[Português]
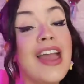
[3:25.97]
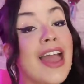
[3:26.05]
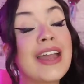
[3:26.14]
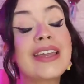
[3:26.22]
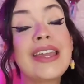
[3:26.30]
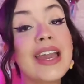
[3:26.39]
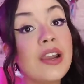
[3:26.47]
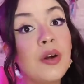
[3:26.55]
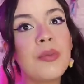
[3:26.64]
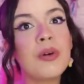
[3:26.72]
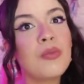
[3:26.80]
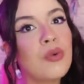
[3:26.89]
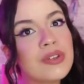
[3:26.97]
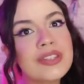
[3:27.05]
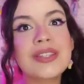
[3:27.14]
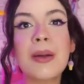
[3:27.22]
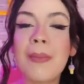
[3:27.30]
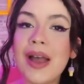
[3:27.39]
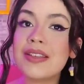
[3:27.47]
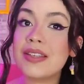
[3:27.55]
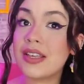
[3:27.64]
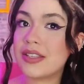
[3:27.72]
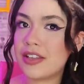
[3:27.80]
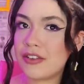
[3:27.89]
é que ela é uma moça mais
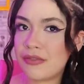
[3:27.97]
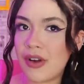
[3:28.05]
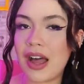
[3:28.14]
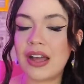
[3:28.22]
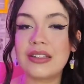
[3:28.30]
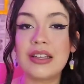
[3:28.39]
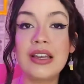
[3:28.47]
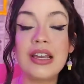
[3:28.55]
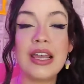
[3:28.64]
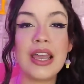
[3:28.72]
reservada.